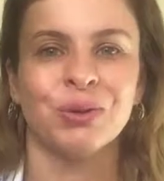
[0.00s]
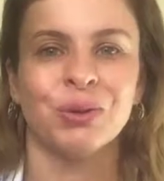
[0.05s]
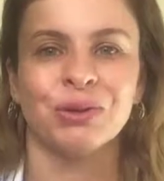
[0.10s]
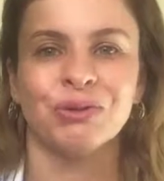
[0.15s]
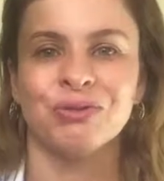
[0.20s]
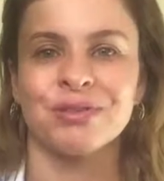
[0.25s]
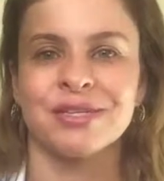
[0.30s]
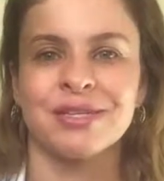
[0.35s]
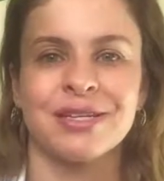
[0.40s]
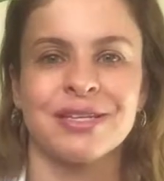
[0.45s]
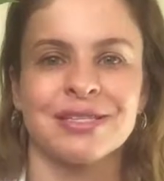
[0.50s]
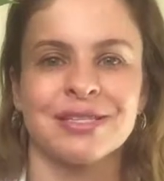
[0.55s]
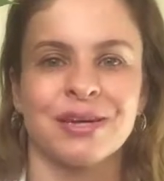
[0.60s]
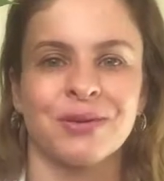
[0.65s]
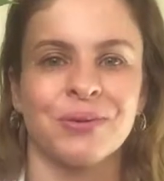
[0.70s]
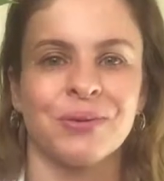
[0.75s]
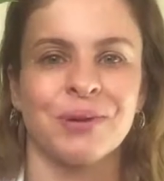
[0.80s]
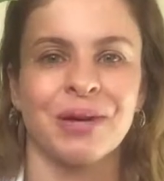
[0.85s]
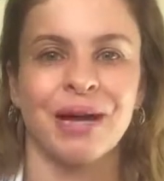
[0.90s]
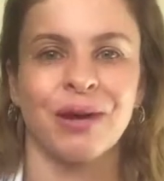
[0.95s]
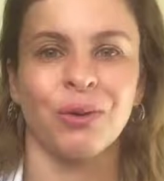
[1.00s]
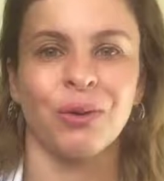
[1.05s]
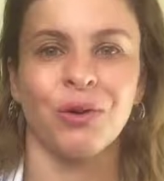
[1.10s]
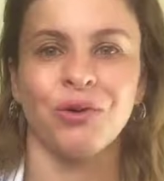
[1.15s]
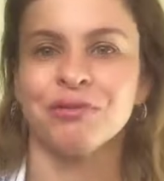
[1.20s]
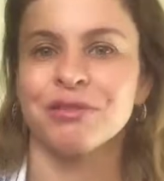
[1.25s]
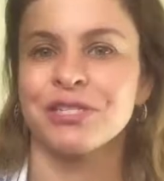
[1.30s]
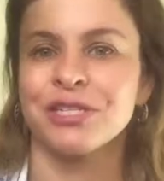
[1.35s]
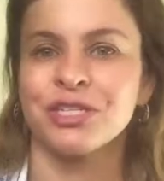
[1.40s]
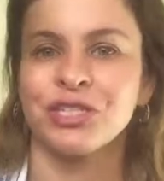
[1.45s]
Quando você está com
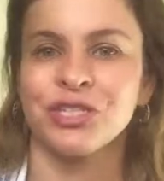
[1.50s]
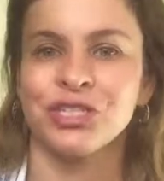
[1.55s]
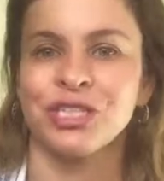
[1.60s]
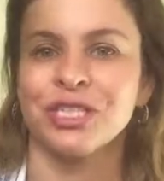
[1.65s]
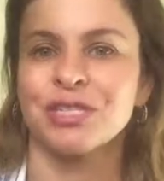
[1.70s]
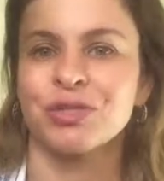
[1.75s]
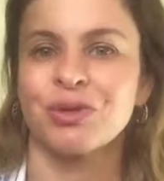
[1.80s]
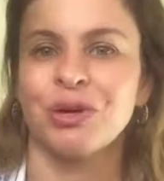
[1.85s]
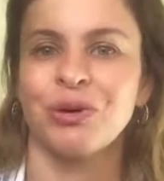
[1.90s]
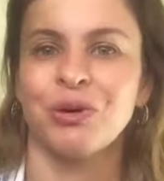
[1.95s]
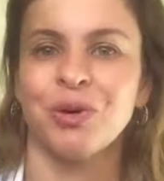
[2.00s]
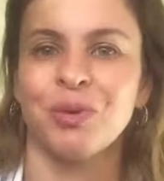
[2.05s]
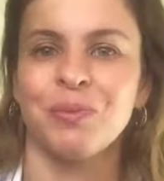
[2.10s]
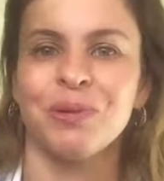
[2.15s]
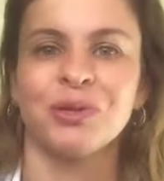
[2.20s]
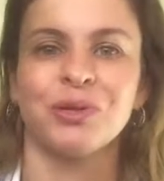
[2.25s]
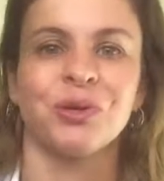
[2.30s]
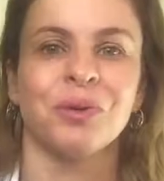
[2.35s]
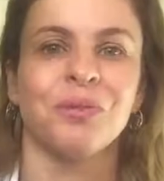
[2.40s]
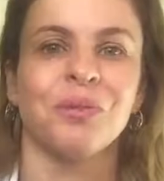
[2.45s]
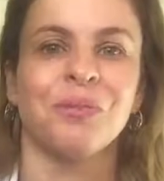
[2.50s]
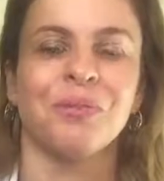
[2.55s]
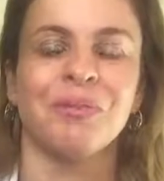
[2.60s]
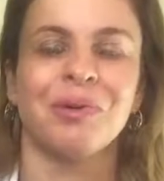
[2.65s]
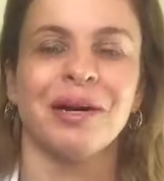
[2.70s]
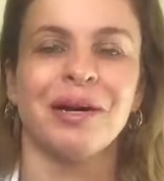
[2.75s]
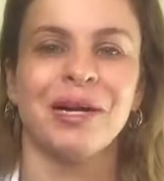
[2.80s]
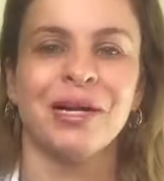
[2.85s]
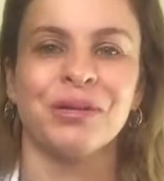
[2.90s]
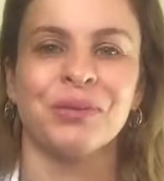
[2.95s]
calor, você tira sua roupa e toma um
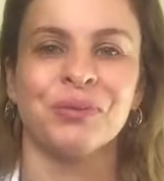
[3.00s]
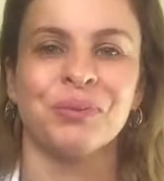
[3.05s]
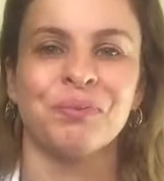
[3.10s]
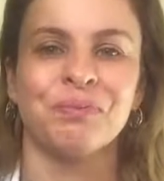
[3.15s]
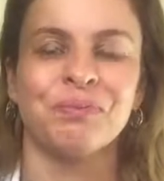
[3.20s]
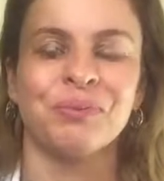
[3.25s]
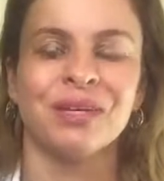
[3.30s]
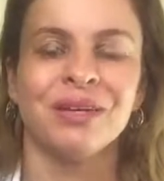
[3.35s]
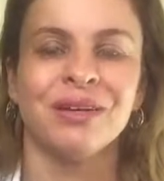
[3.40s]
banho.